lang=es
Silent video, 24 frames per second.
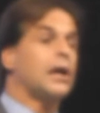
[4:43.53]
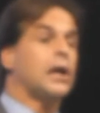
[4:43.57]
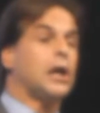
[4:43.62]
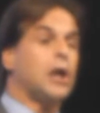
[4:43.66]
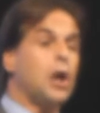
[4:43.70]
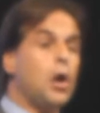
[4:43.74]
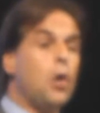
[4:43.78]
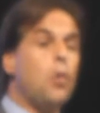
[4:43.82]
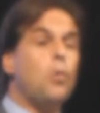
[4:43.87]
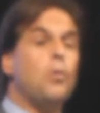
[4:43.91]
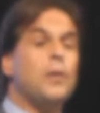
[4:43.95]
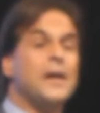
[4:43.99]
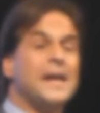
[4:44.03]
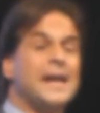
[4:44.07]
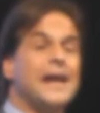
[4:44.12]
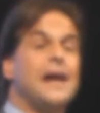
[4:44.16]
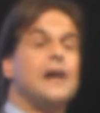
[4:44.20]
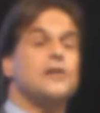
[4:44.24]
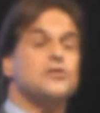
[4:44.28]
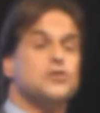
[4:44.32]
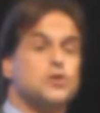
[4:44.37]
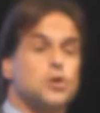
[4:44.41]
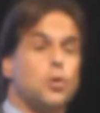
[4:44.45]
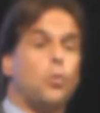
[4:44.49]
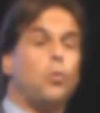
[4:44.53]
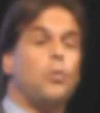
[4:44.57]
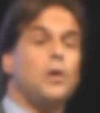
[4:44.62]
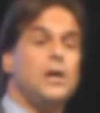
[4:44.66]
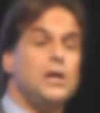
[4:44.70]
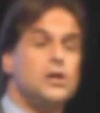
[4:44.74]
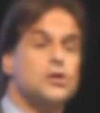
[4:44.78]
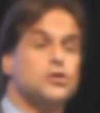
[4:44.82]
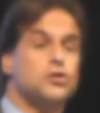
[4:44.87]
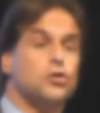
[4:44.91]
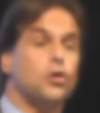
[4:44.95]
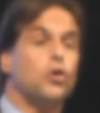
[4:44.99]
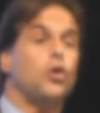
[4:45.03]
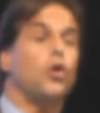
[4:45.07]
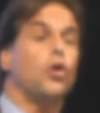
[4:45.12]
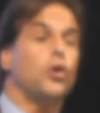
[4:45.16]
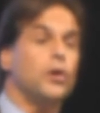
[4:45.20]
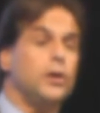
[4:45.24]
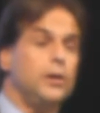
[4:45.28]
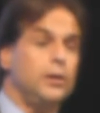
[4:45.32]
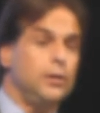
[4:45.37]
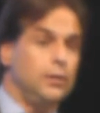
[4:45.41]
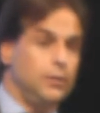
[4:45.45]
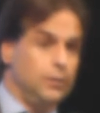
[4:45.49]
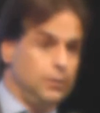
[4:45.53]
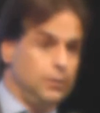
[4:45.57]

¿qué hubiera hecho Wilson hoy